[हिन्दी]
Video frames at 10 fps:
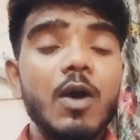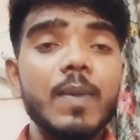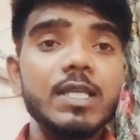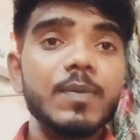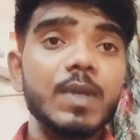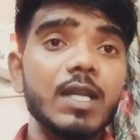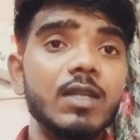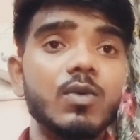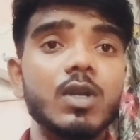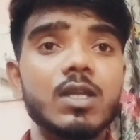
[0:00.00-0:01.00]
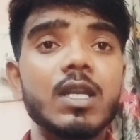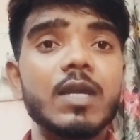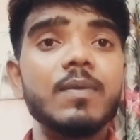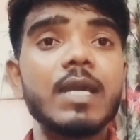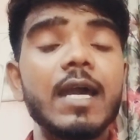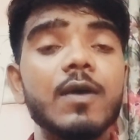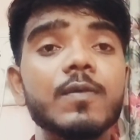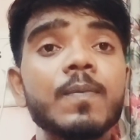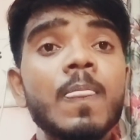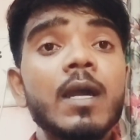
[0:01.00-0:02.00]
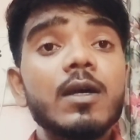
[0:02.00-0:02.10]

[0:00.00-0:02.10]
और मैं पी रेटिंग कोर्स करके भी आया हूँ